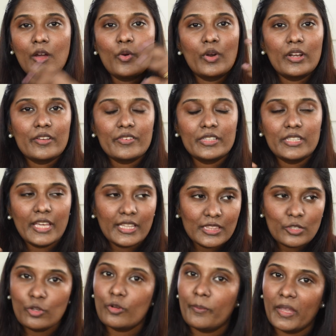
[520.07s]
உங்களுக்கு வந்து
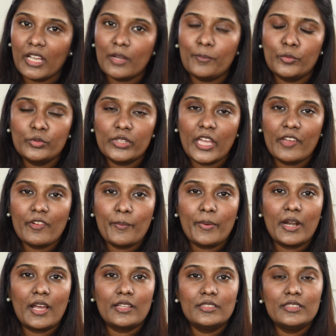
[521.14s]
எந்த ஒரு மேக்கப்பும்
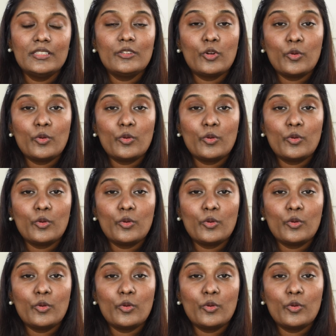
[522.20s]
தேவைப்படாது